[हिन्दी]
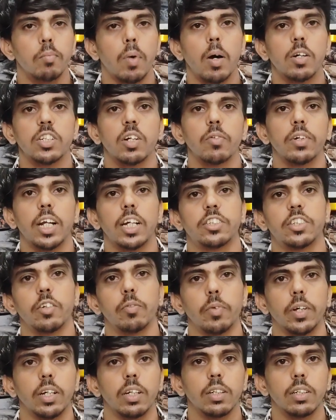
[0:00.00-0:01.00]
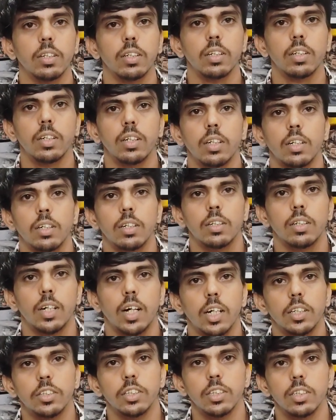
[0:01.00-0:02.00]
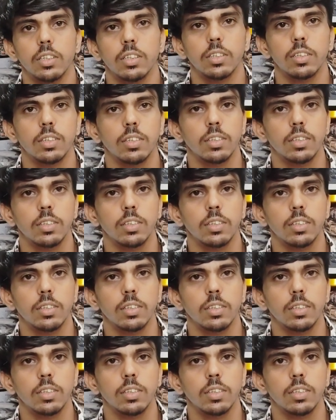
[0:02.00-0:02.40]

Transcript: पावर शॉप कलेक्शन पे अच्छा हाँ जी